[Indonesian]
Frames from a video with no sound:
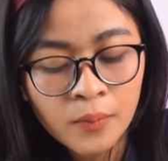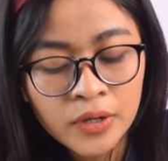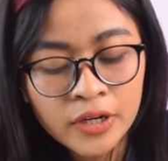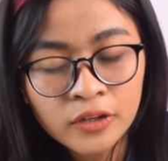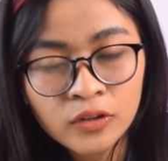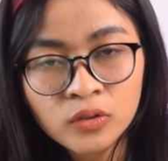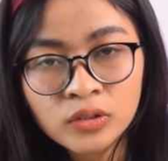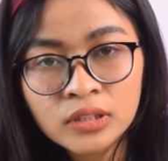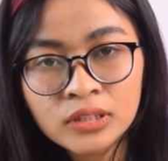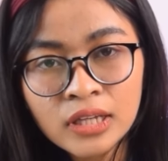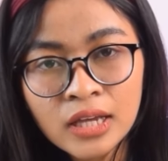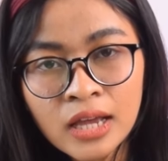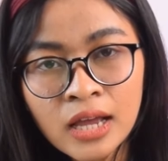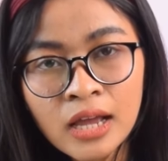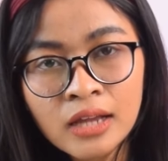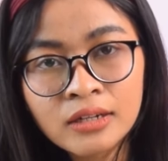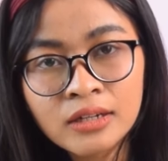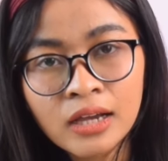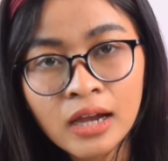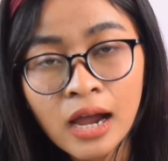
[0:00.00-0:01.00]

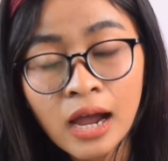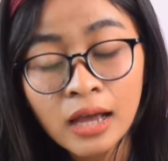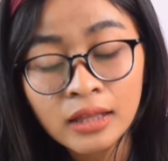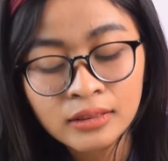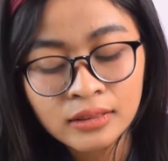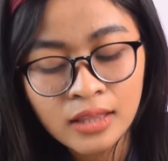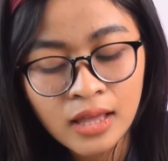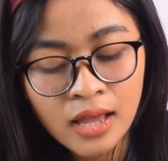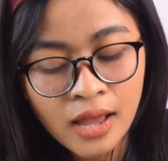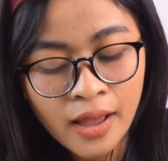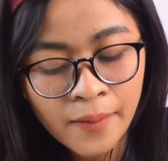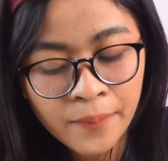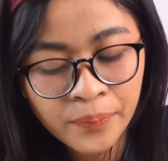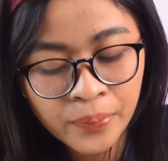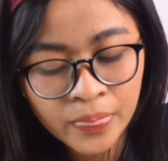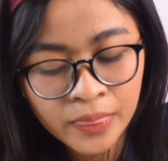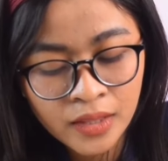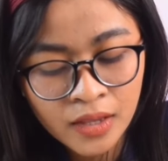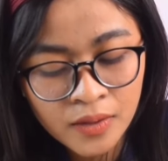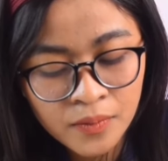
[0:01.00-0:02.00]
Berikutnya ada
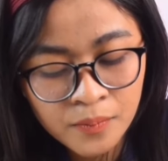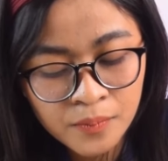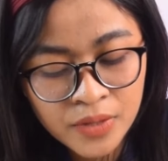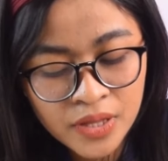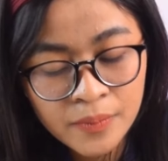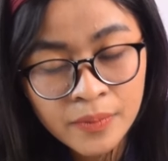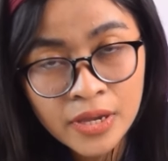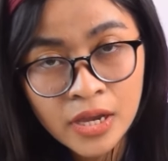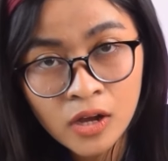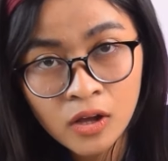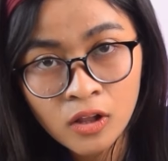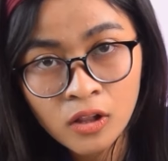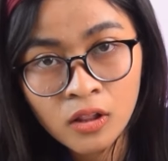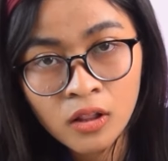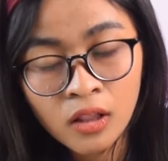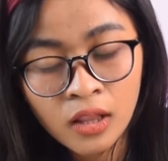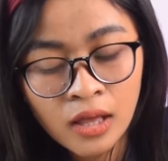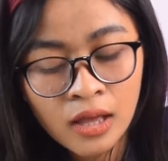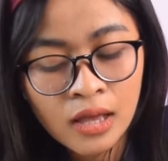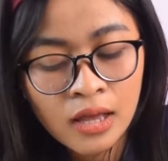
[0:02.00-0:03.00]
kata
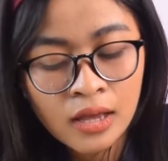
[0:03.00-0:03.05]
Babial